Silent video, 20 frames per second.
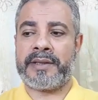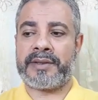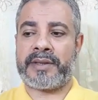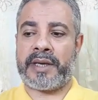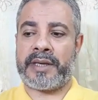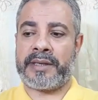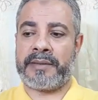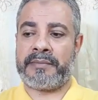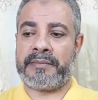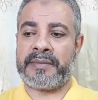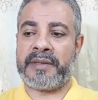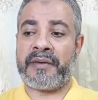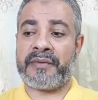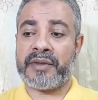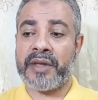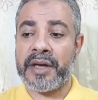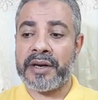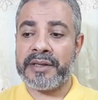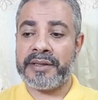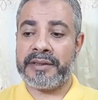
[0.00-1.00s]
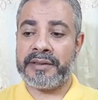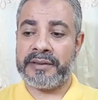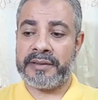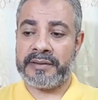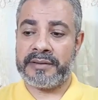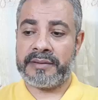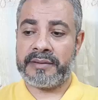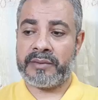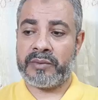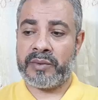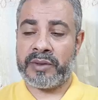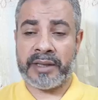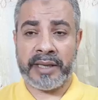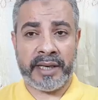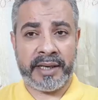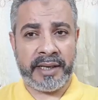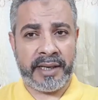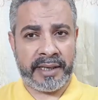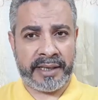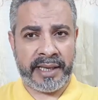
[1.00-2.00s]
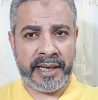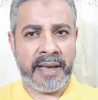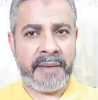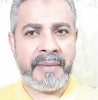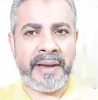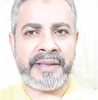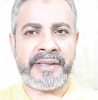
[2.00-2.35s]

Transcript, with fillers: طيب نفترض وإن كان الكلام